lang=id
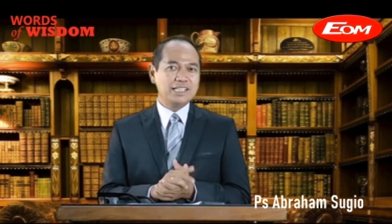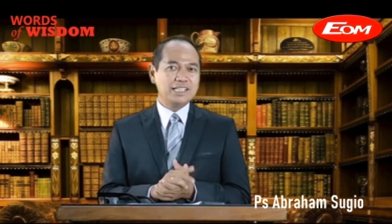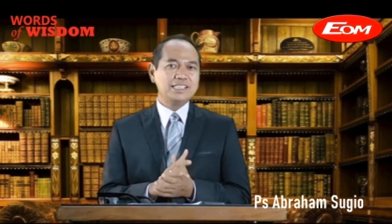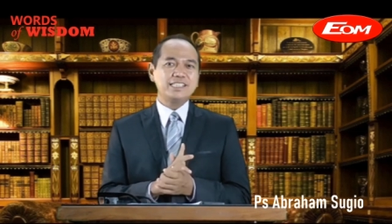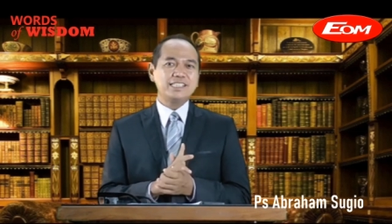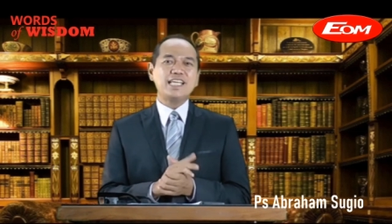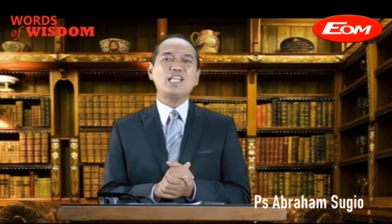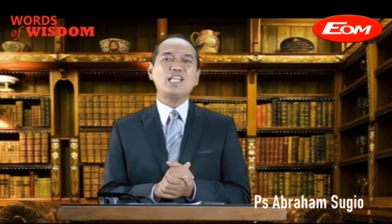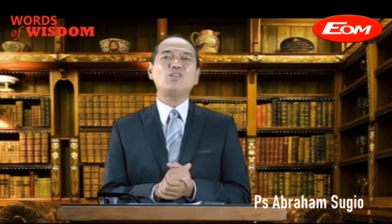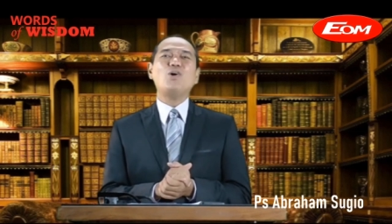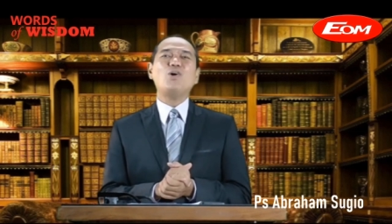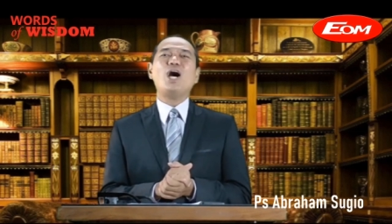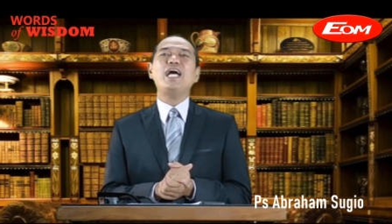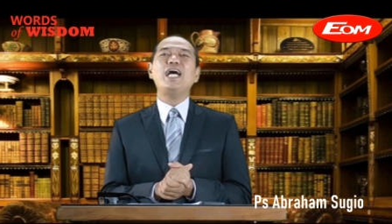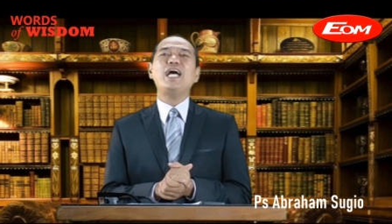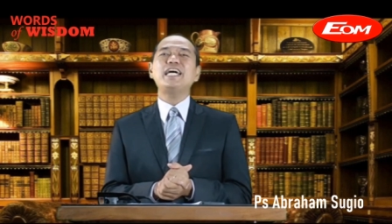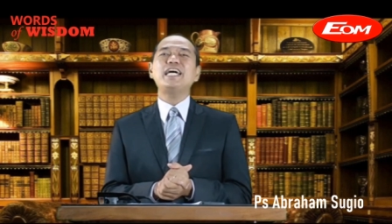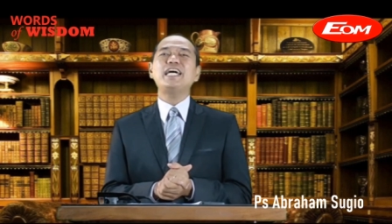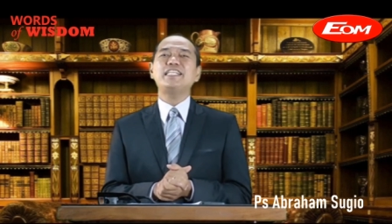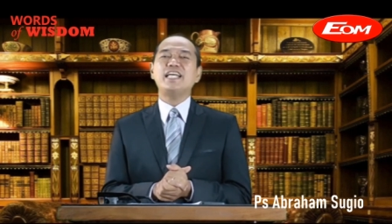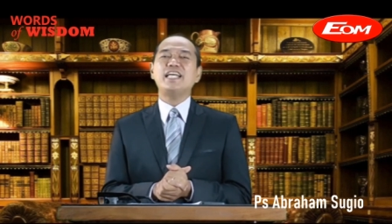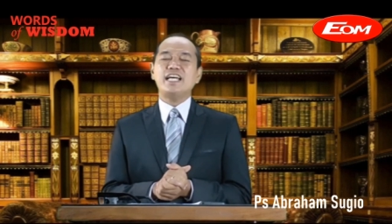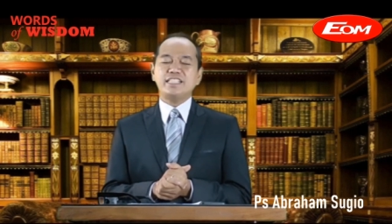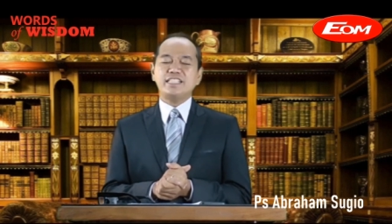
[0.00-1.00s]
Satu
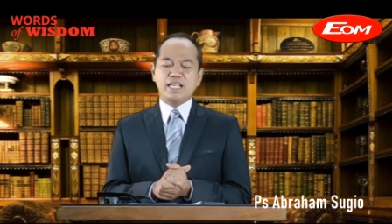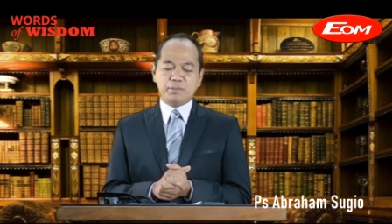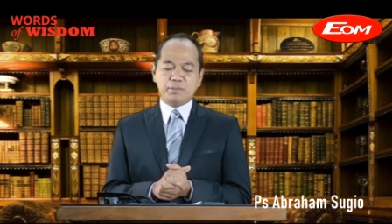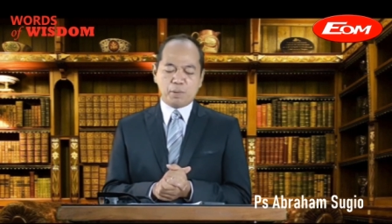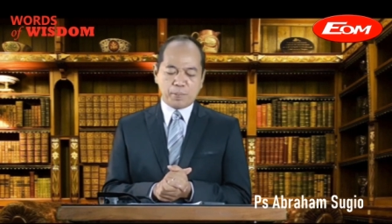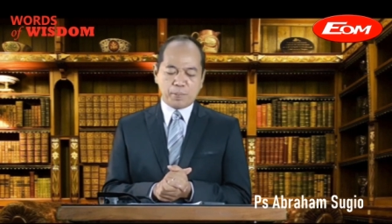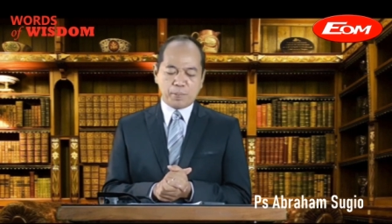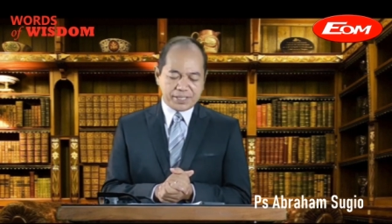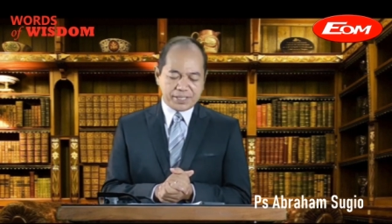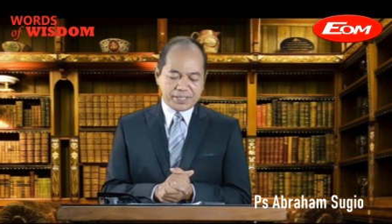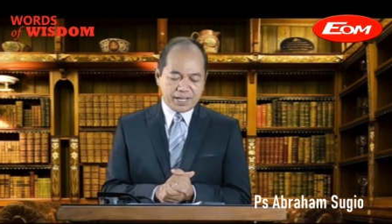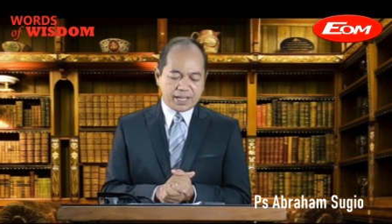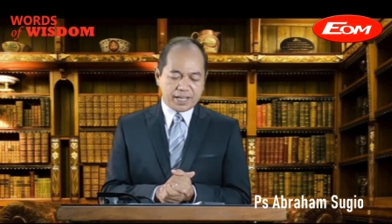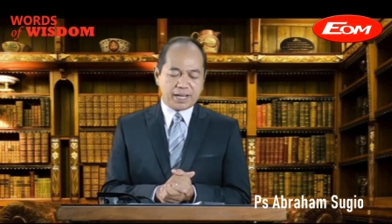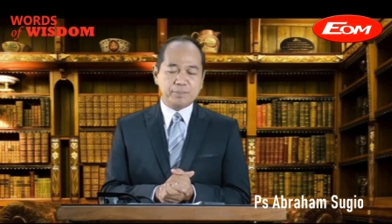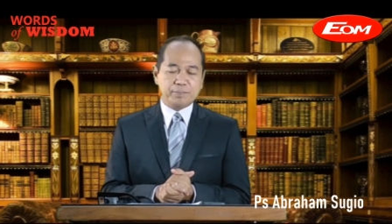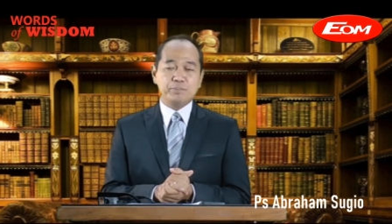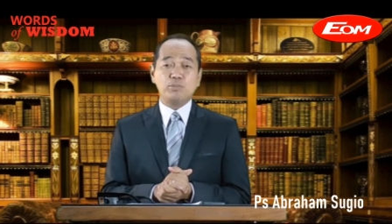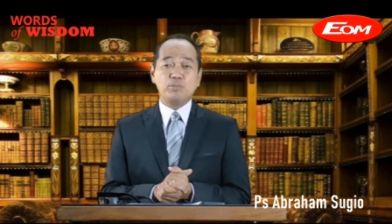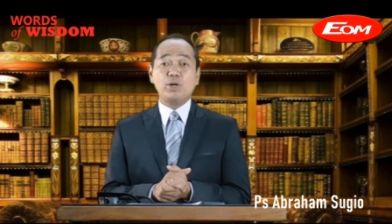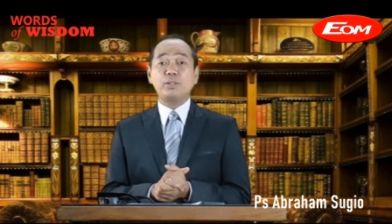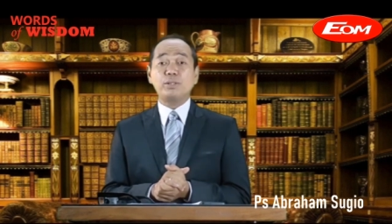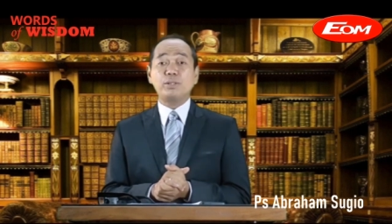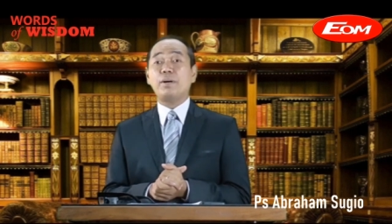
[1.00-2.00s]
ayat saya
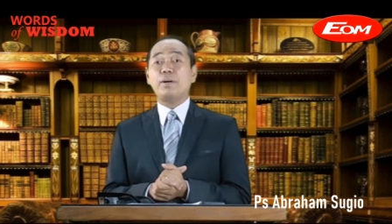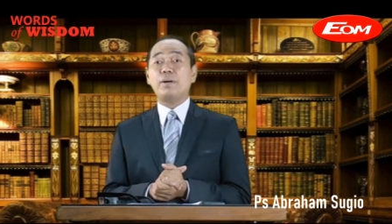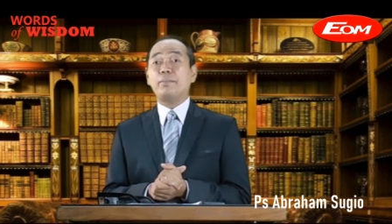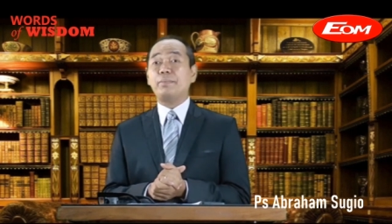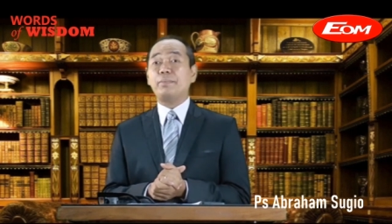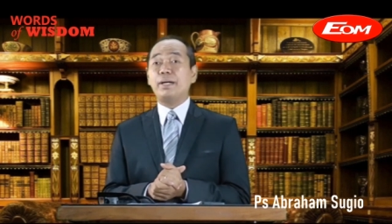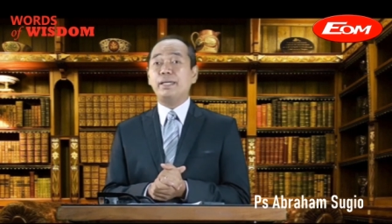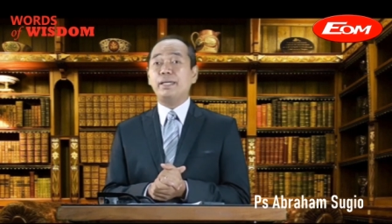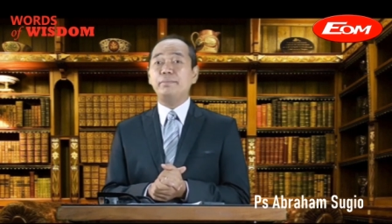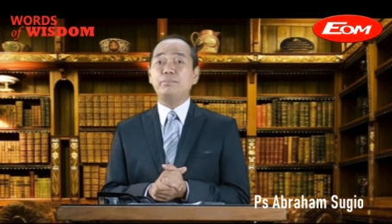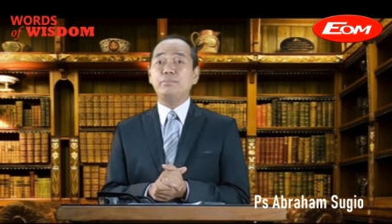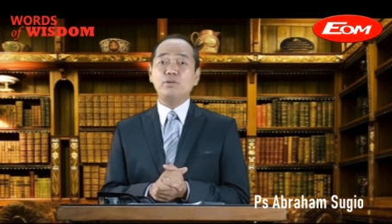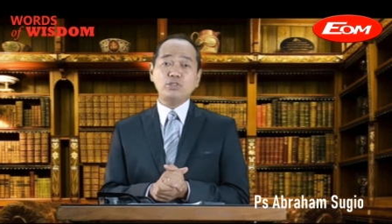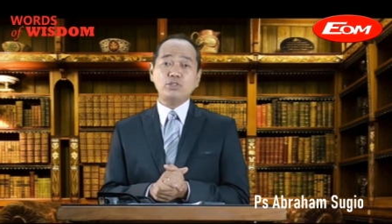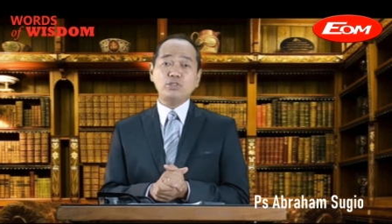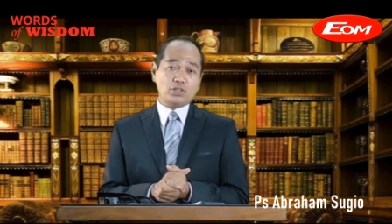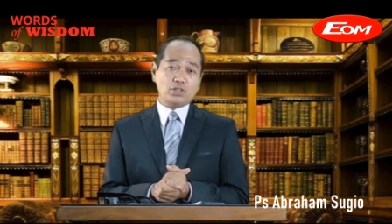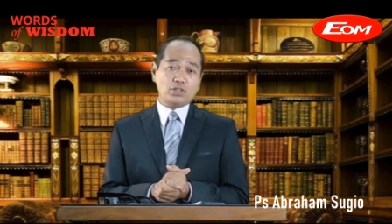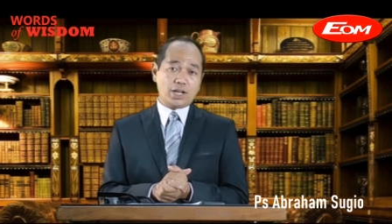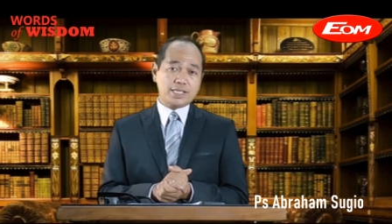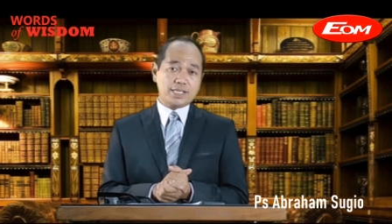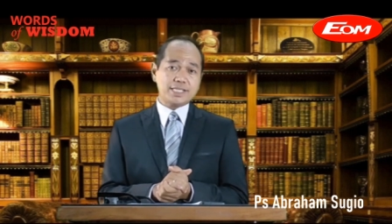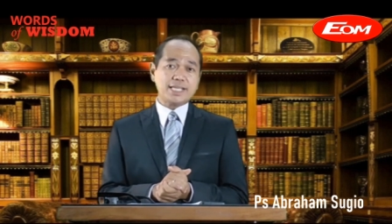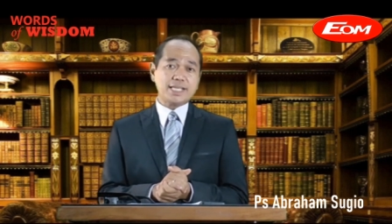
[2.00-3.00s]
membacakan buat Bapak Ibu
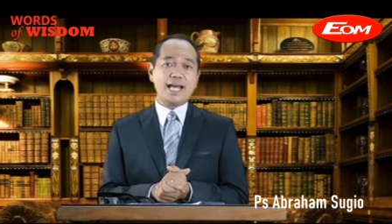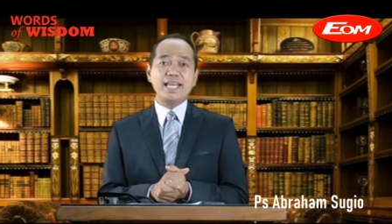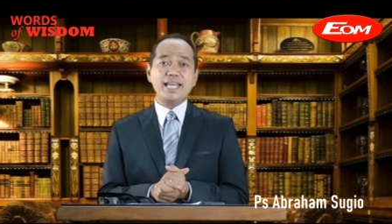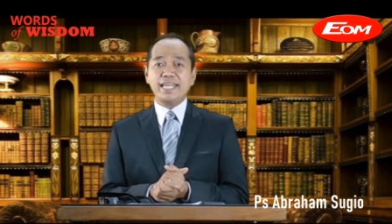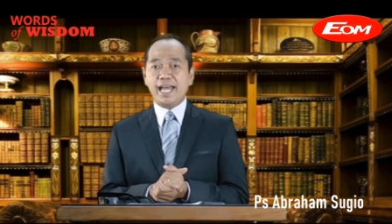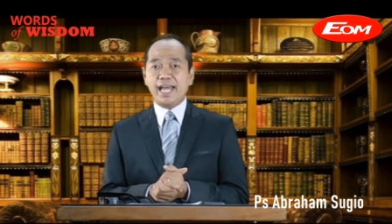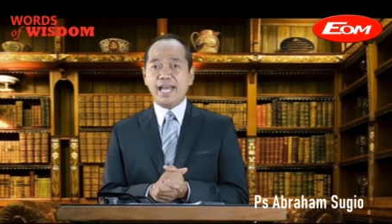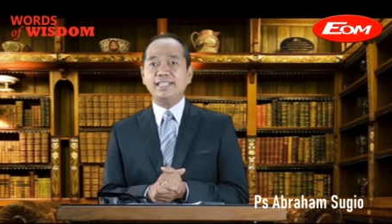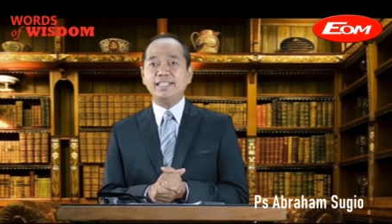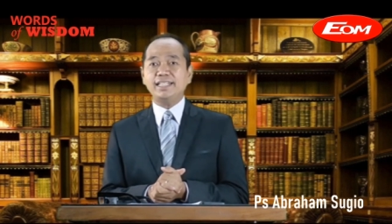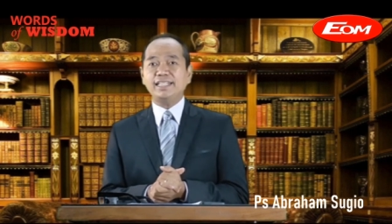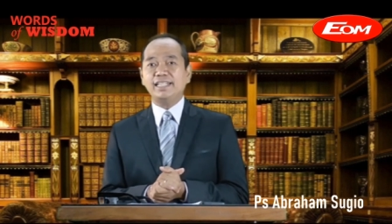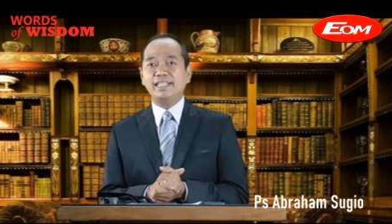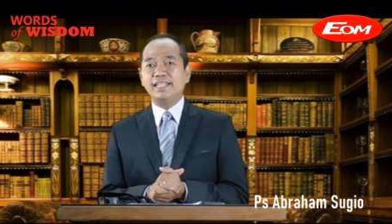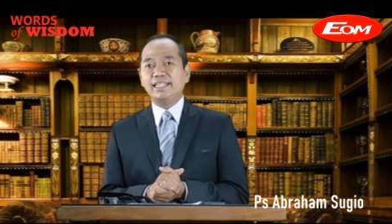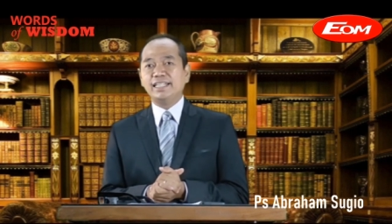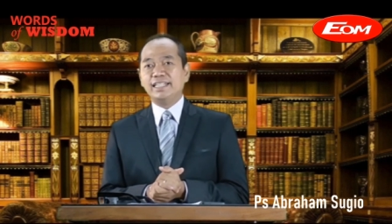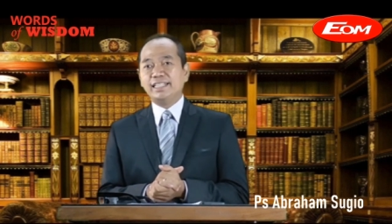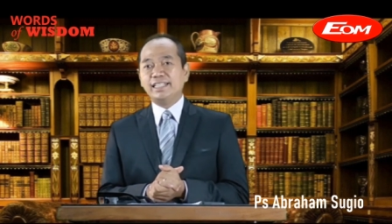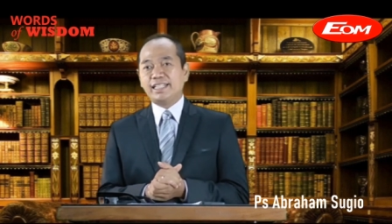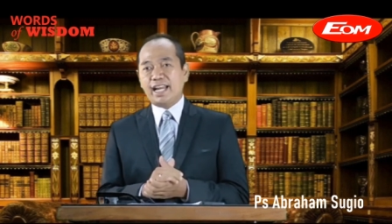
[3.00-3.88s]
Saudara sekalian